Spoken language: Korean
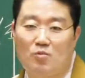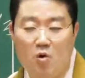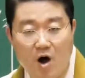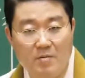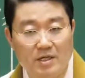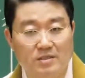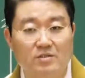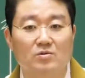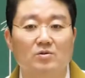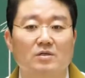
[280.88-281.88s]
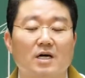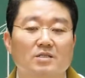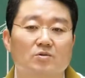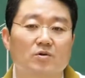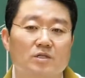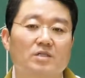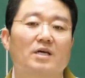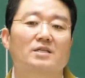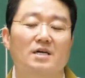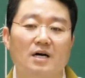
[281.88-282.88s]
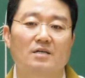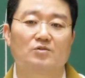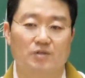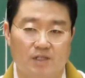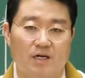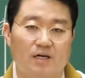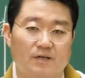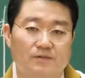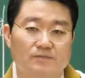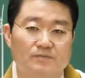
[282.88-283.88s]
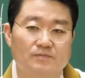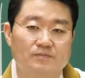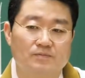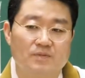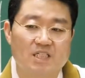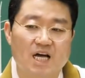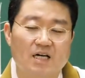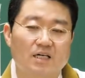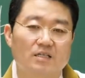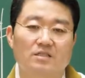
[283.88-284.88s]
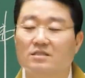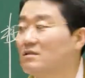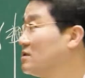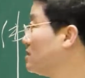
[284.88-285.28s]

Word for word: 포함한 뜻까지도 크게 생각할 수도 있다. 작게는